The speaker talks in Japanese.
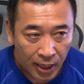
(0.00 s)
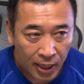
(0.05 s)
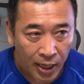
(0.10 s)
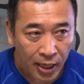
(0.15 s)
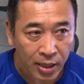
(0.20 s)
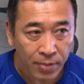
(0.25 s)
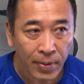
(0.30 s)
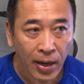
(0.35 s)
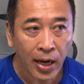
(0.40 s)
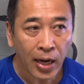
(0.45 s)

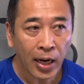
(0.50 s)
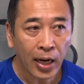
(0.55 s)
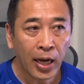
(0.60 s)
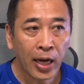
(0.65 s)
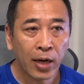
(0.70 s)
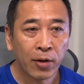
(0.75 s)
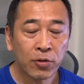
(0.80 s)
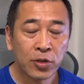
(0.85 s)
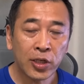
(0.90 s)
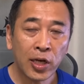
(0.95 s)
今、
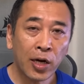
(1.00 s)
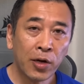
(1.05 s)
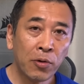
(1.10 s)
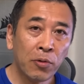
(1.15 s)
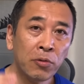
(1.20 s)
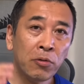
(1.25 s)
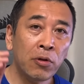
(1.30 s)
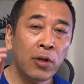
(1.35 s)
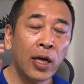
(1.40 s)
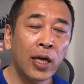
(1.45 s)
ロシア
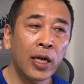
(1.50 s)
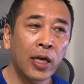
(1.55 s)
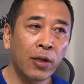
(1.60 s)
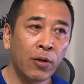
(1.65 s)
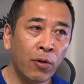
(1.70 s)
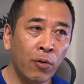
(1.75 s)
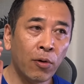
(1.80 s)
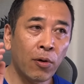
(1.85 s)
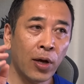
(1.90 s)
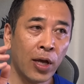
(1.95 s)
領土内へ
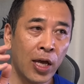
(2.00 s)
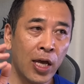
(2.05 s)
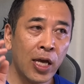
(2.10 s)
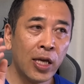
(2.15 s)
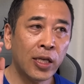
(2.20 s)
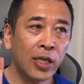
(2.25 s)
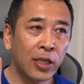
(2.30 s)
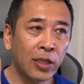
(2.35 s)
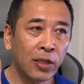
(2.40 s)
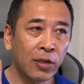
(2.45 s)
の兵
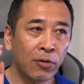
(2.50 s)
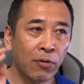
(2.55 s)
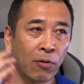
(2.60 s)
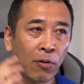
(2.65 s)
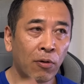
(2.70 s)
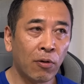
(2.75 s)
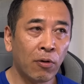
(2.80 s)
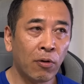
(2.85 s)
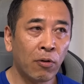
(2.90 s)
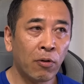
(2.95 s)
器っていうの
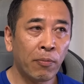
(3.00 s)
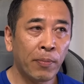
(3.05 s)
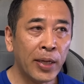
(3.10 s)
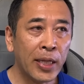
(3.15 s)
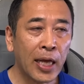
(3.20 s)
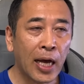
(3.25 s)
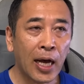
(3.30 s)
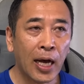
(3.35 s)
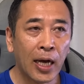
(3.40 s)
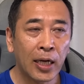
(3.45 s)
をま
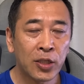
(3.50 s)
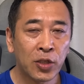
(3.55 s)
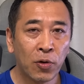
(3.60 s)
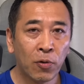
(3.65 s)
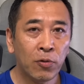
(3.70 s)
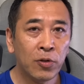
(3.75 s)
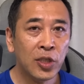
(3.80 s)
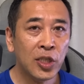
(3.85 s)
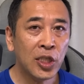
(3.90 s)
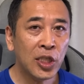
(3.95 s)
だ承
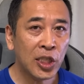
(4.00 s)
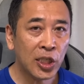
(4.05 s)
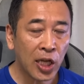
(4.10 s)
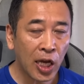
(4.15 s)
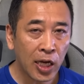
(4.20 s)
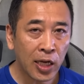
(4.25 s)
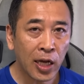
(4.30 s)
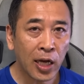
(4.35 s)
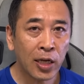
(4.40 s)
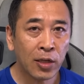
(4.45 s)
認して
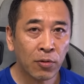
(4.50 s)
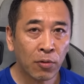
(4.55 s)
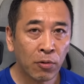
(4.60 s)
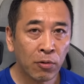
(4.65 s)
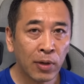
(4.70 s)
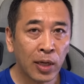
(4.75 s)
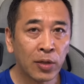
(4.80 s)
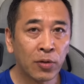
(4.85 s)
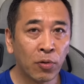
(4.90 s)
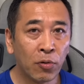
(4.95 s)
いないとこ
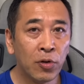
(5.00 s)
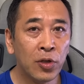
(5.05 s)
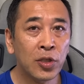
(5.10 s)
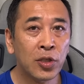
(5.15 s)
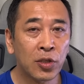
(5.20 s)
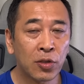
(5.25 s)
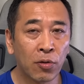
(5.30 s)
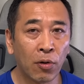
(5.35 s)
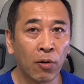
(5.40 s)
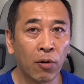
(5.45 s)
ろは
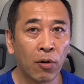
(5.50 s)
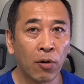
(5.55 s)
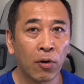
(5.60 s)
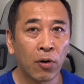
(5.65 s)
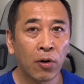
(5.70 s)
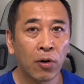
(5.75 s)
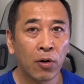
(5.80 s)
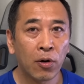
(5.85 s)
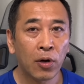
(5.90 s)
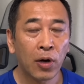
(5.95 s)
ドイツと
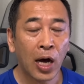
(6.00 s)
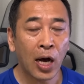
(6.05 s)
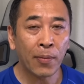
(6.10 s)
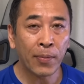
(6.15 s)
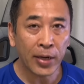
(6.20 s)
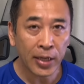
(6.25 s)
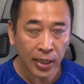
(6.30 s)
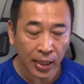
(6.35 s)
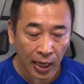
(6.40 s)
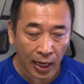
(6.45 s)

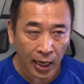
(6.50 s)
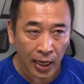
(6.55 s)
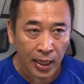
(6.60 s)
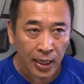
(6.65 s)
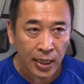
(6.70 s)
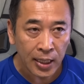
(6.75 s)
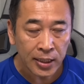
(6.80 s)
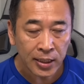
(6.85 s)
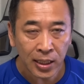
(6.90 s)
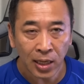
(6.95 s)
アメリカ。
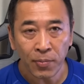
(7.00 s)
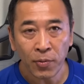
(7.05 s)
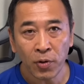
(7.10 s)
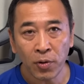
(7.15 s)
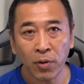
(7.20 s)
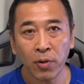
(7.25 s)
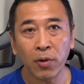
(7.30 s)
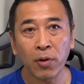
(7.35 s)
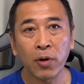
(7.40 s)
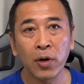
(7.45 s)
しか
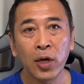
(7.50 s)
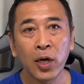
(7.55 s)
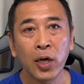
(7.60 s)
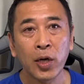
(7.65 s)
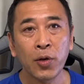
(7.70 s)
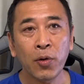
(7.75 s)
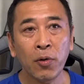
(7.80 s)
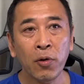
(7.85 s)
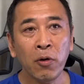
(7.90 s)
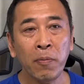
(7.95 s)
も、
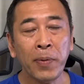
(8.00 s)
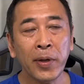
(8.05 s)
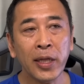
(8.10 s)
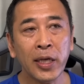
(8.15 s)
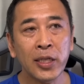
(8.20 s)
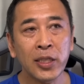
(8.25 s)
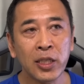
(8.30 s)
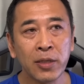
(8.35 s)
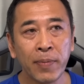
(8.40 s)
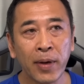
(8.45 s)
ヨーロッパで
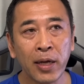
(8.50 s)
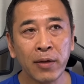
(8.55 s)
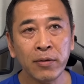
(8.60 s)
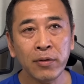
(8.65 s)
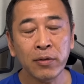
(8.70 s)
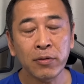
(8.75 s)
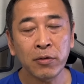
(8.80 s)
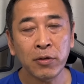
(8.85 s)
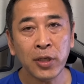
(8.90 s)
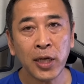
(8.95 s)
一番
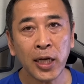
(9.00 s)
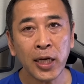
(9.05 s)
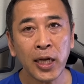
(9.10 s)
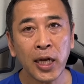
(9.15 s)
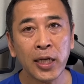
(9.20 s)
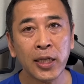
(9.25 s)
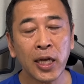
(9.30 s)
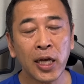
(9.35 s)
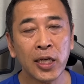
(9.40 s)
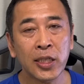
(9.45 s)
ウクライナ
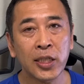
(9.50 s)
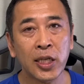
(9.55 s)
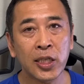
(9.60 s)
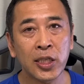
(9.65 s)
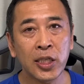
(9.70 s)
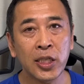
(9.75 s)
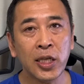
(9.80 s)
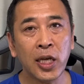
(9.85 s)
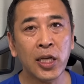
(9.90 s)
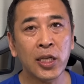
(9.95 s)
に対して
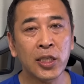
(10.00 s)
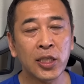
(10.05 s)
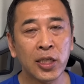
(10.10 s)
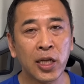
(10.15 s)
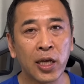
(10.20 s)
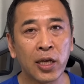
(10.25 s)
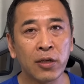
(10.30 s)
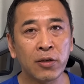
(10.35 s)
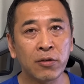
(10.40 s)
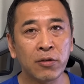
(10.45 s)
支援し
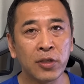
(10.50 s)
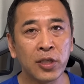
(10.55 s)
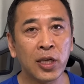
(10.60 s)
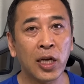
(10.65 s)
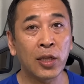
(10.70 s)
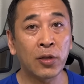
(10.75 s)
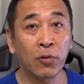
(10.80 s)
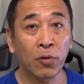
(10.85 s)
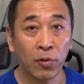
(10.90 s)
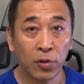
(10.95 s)
ている国
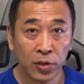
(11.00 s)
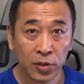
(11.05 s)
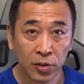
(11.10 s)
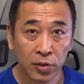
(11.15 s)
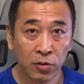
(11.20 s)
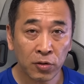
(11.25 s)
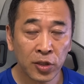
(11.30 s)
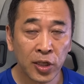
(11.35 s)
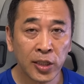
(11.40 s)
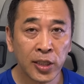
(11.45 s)
がドイツ、
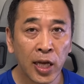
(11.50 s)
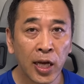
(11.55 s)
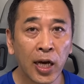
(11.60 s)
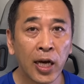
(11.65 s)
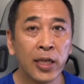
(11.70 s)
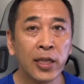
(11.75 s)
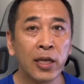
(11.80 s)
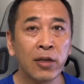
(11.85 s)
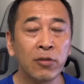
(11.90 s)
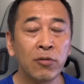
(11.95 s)
そして世
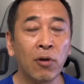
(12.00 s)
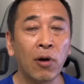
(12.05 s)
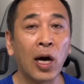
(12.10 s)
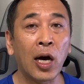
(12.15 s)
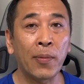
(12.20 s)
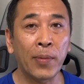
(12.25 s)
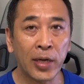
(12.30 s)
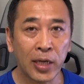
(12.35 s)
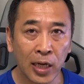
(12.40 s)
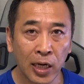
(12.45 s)
界で行くと
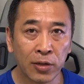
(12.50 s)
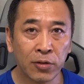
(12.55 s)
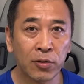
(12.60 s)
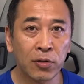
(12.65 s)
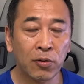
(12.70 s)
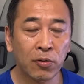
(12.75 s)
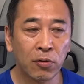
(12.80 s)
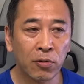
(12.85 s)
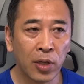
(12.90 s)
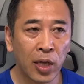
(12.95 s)
アメリカという
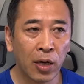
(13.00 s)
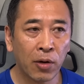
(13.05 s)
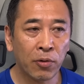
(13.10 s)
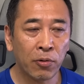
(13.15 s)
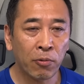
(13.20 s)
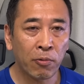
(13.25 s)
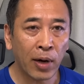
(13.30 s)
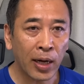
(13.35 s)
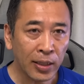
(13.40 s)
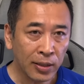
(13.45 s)
ことで、こ
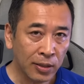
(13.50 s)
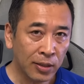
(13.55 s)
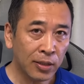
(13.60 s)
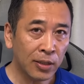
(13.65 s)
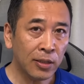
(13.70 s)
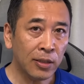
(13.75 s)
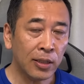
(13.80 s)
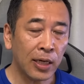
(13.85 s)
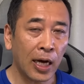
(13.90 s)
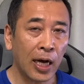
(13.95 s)
の
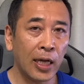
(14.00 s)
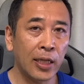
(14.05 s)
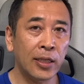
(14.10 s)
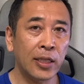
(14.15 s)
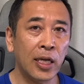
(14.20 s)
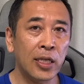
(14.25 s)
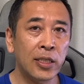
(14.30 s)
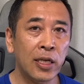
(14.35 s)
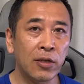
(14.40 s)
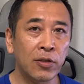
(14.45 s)
ワンツーが反
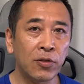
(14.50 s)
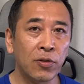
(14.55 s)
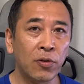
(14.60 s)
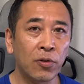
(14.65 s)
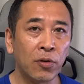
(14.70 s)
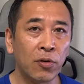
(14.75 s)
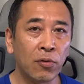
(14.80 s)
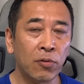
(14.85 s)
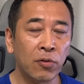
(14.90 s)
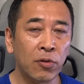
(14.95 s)
対している状
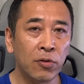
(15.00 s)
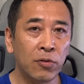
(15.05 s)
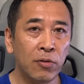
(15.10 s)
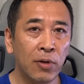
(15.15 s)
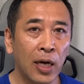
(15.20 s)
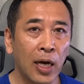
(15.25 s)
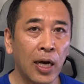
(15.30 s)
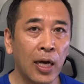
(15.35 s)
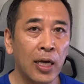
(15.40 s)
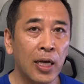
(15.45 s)
況というの
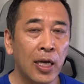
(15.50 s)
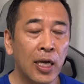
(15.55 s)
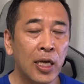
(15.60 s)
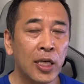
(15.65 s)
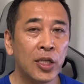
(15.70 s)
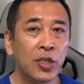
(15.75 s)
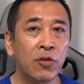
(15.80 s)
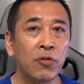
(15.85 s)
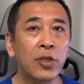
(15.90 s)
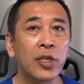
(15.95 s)
が
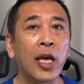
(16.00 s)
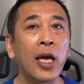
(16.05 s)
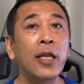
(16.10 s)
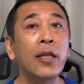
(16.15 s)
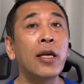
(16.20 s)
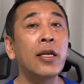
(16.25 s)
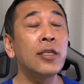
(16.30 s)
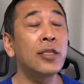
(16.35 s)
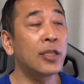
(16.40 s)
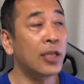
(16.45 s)
非常に懸
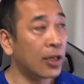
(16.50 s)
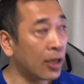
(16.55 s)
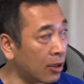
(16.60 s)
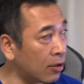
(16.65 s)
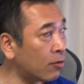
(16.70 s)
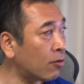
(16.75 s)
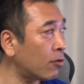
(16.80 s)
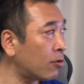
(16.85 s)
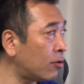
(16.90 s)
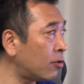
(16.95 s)
念され
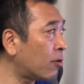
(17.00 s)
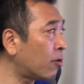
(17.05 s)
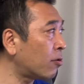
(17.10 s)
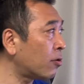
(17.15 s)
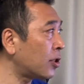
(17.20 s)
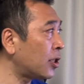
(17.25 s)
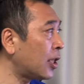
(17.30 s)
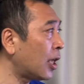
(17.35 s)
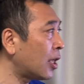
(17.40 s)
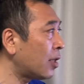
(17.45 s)
るということ
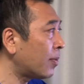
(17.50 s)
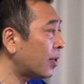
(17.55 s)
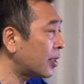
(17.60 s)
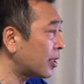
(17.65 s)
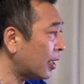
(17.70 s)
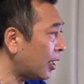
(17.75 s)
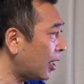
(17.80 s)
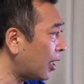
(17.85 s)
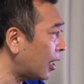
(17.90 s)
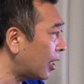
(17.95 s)
になります
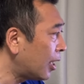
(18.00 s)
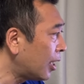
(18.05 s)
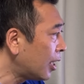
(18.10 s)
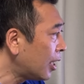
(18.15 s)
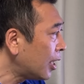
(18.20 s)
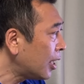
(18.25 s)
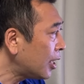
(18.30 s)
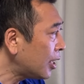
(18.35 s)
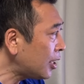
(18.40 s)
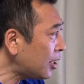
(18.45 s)
が、
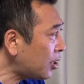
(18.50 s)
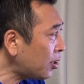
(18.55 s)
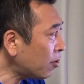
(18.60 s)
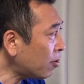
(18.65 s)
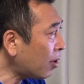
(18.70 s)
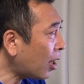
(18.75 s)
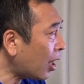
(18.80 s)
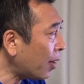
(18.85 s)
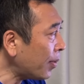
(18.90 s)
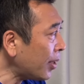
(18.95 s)
一
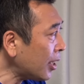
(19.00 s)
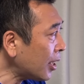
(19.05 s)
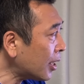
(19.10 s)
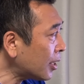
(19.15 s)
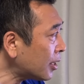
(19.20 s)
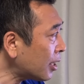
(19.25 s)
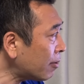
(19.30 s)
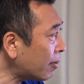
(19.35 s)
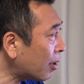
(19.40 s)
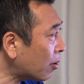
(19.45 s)
応アメリカ
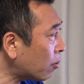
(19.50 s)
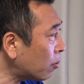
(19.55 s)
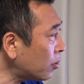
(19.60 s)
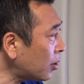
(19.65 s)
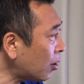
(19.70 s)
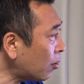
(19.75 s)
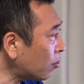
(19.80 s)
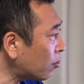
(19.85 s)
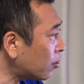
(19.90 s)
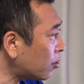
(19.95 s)
さんはこん
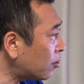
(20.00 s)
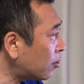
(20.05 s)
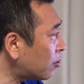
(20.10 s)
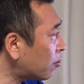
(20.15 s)
なこと言う